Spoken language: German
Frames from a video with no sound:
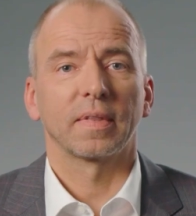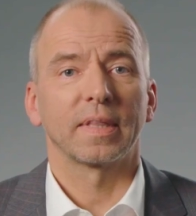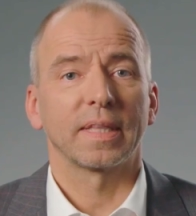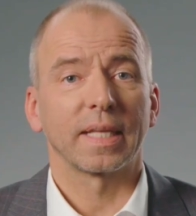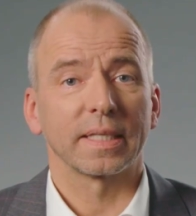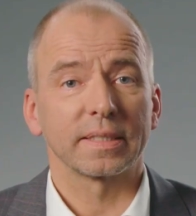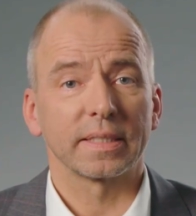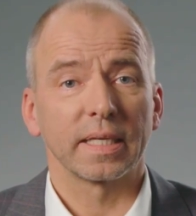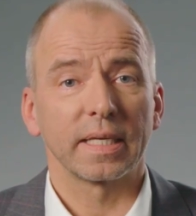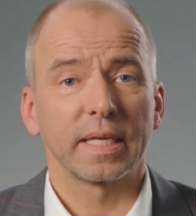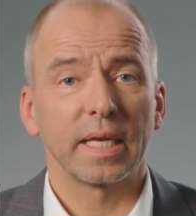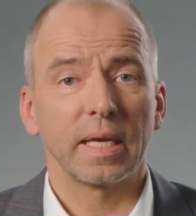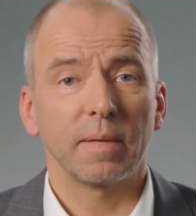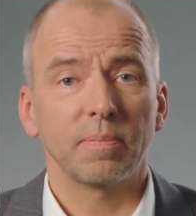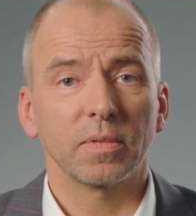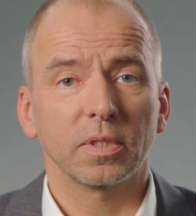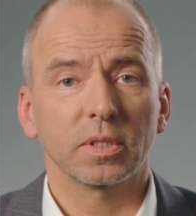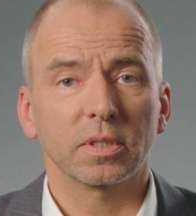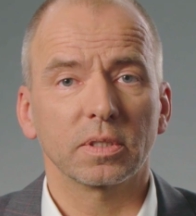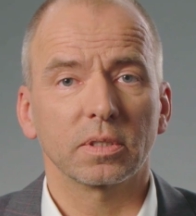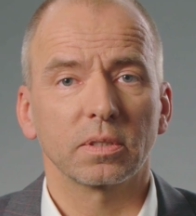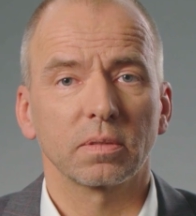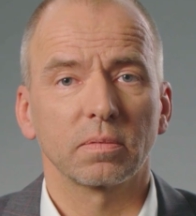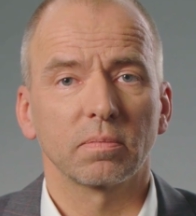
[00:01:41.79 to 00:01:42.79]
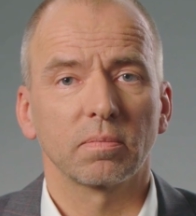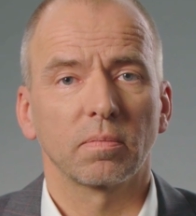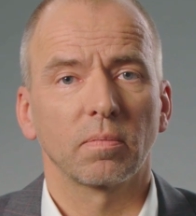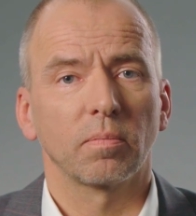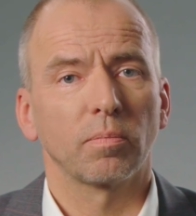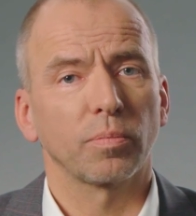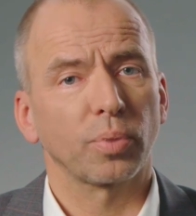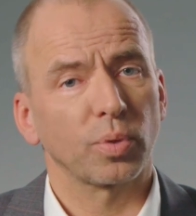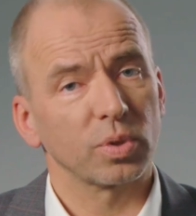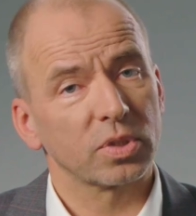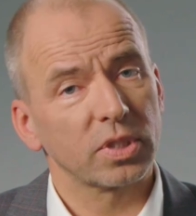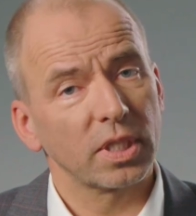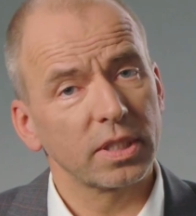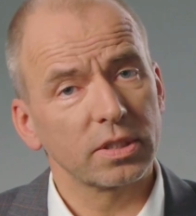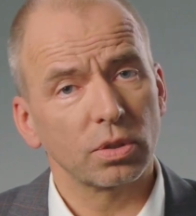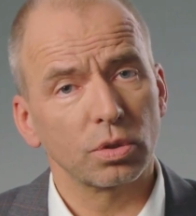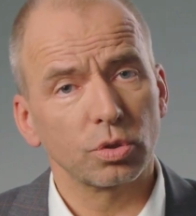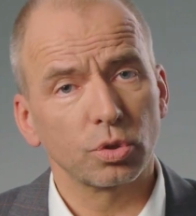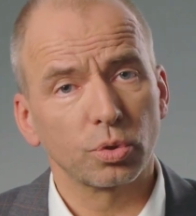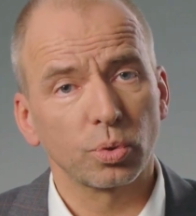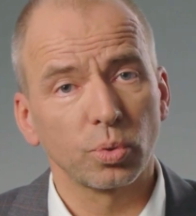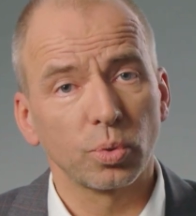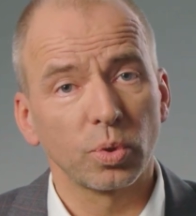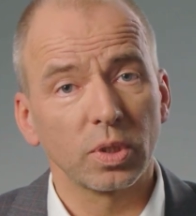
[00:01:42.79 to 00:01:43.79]
Das Ergebnis? Prozesse
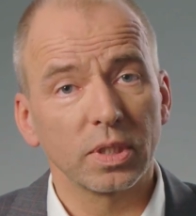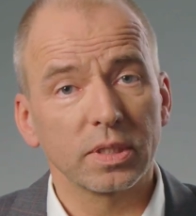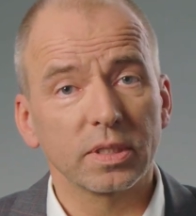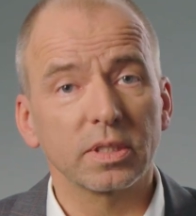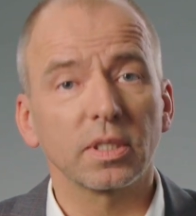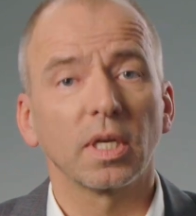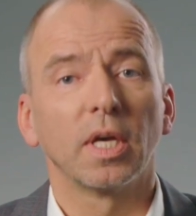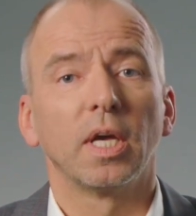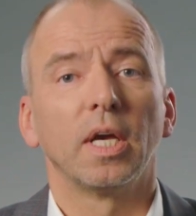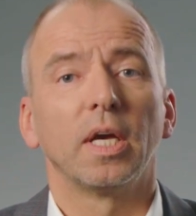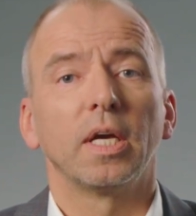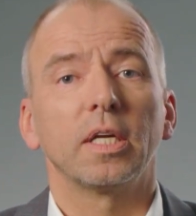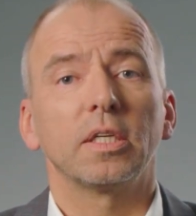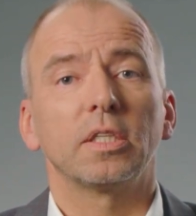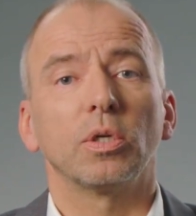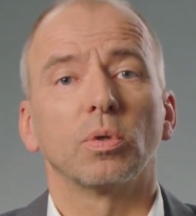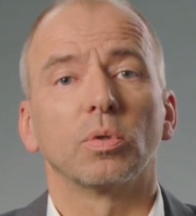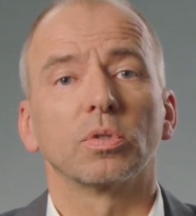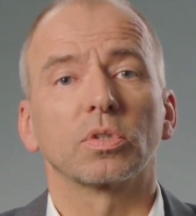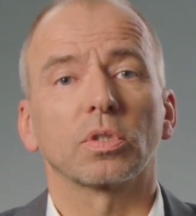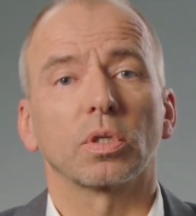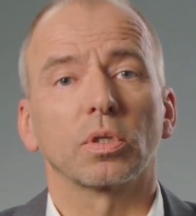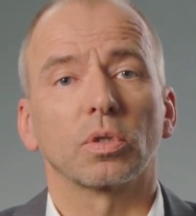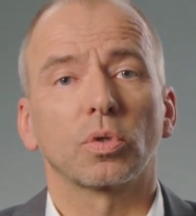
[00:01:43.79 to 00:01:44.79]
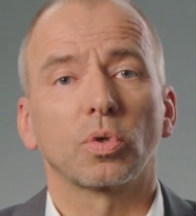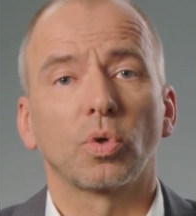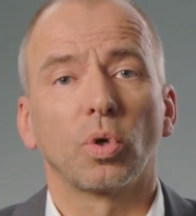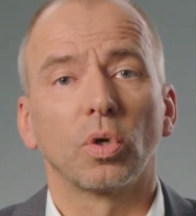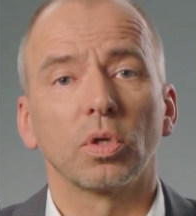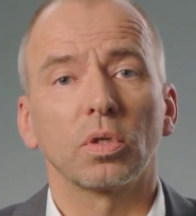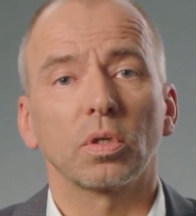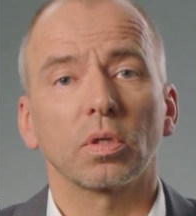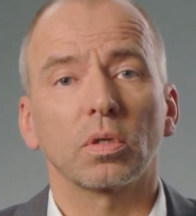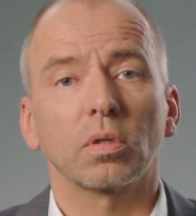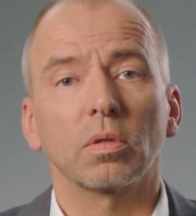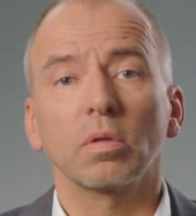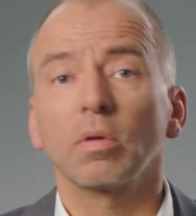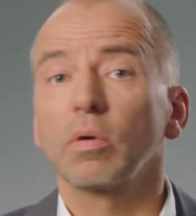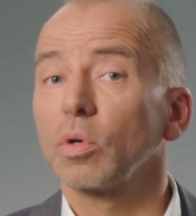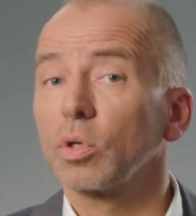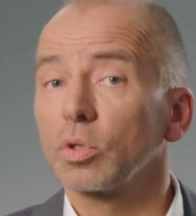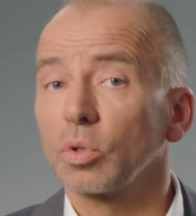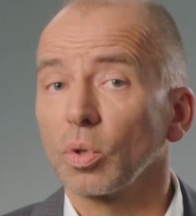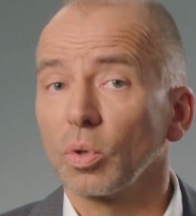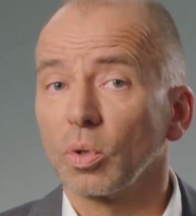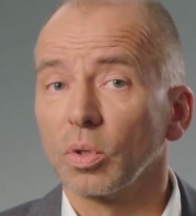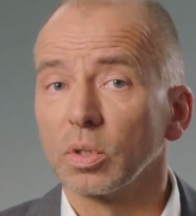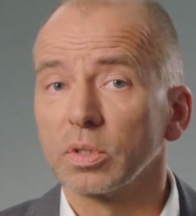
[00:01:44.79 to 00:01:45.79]
und Tools, die unseren Kunden
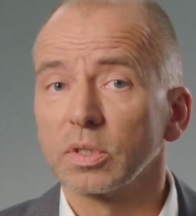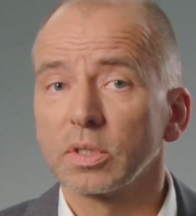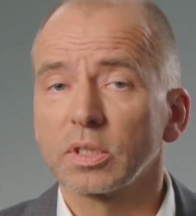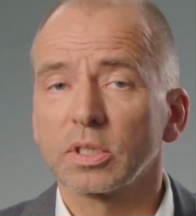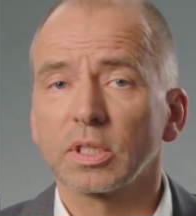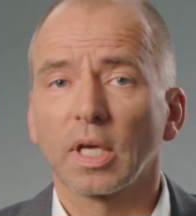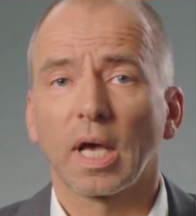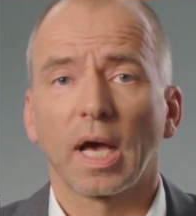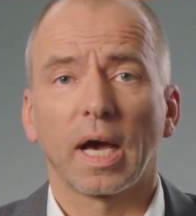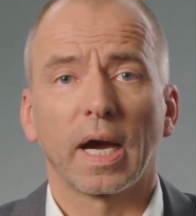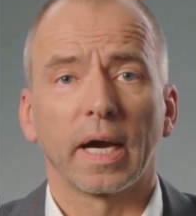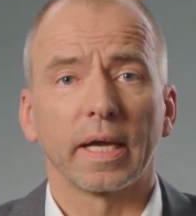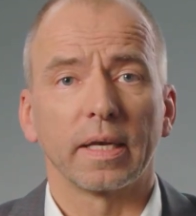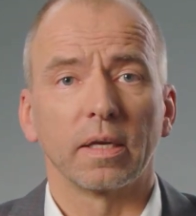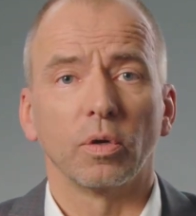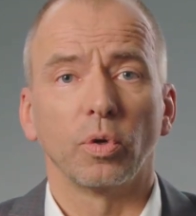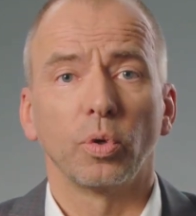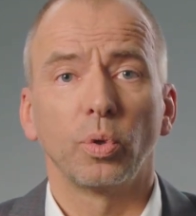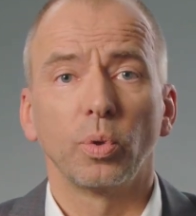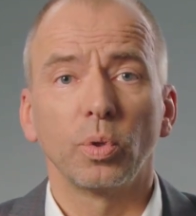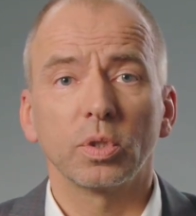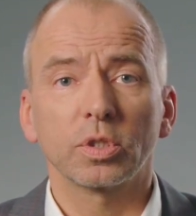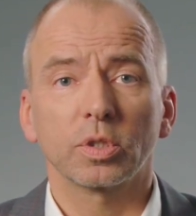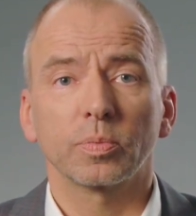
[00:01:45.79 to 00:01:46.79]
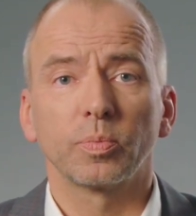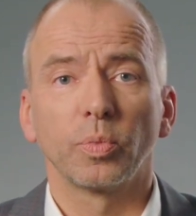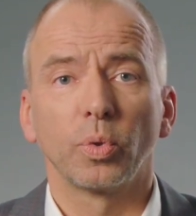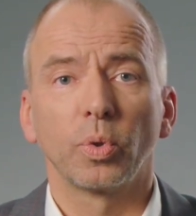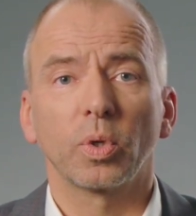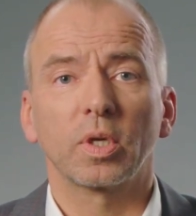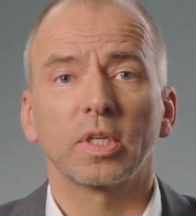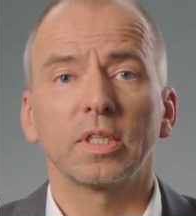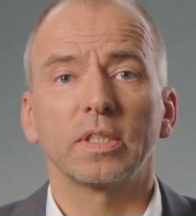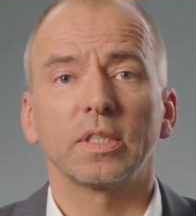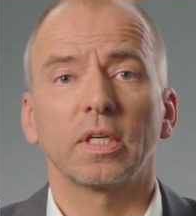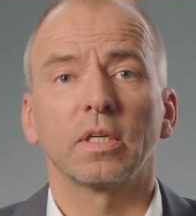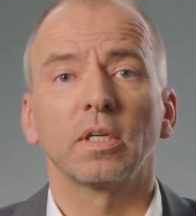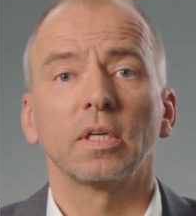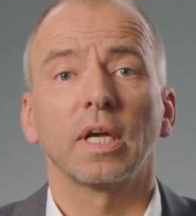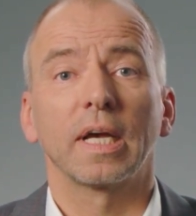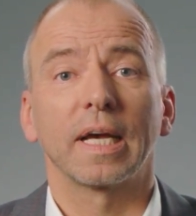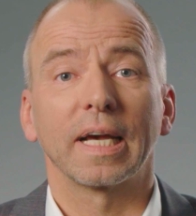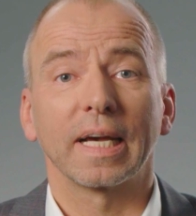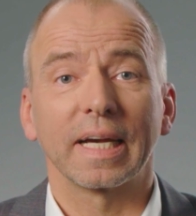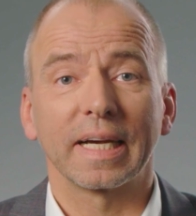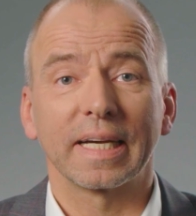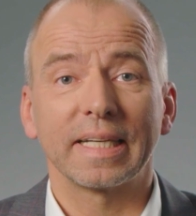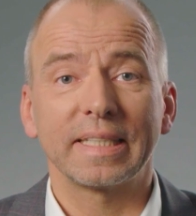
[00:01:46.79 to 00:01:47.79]
und uns eine höchstmögliche
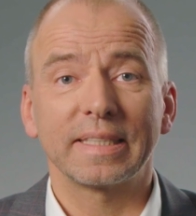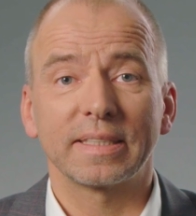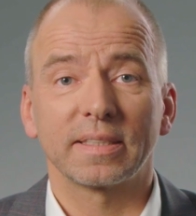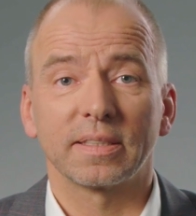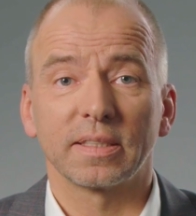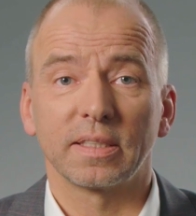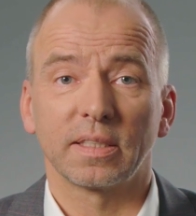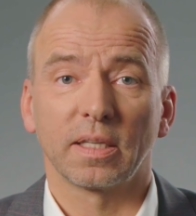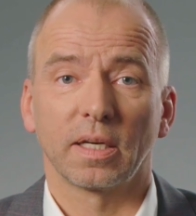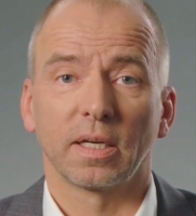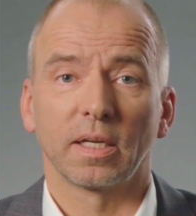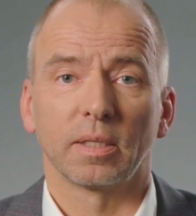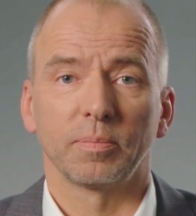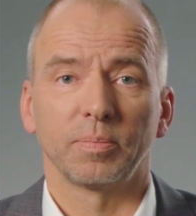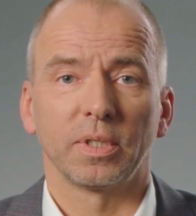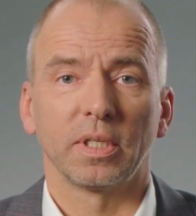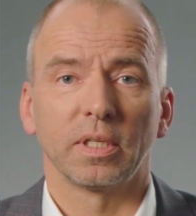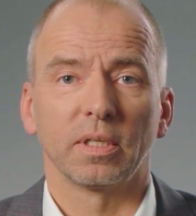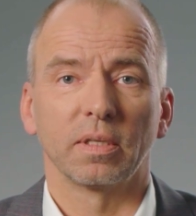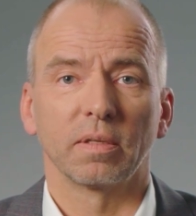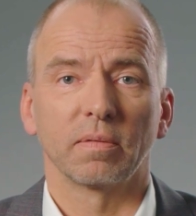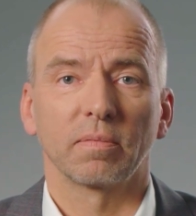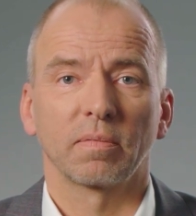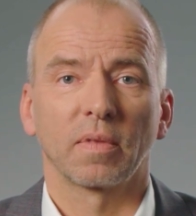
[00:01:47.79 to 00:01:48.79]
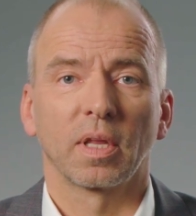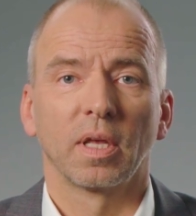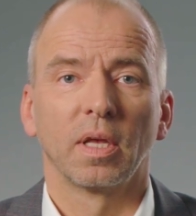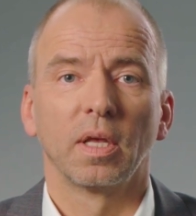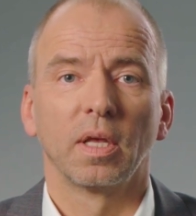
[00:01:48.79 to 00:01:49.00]
Rechtssicherheit bieten